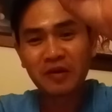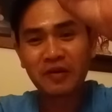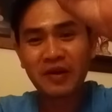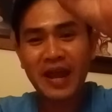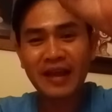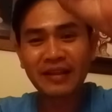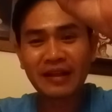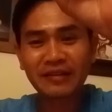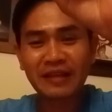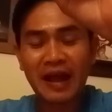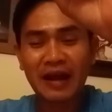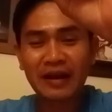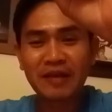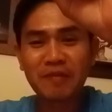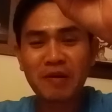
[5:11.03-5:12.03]
แร่
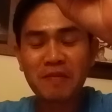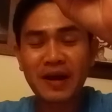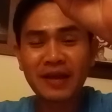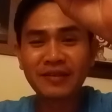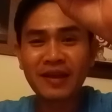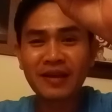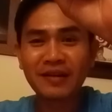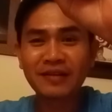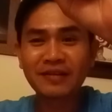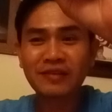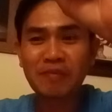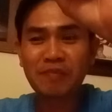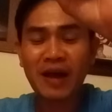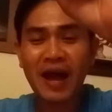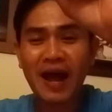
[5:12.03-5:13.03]
ต่างๆเนี่ยประมาณสัก
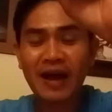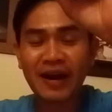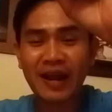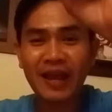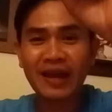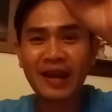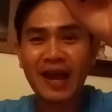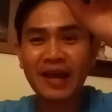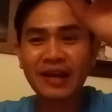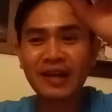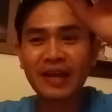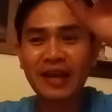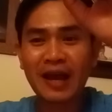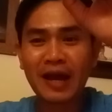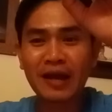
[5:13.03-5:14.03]
15 แร่ได้ใน
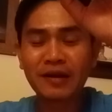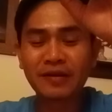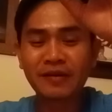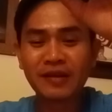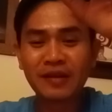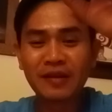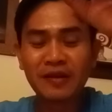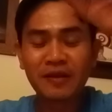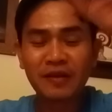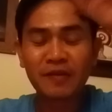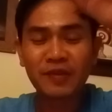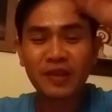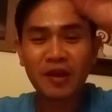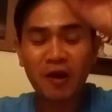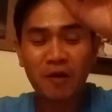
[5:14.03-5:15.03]
การ
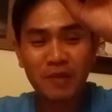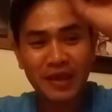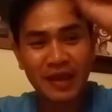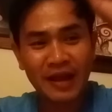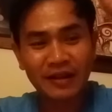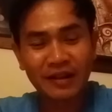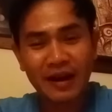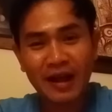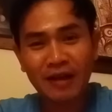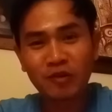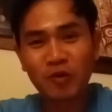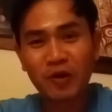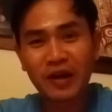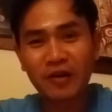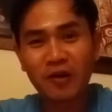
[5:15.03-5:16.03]
แล้วก็มีอัตรา
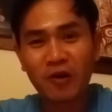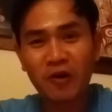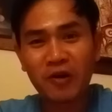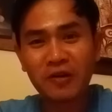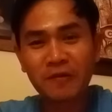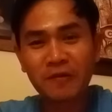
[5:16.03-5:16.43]
ส่วนของ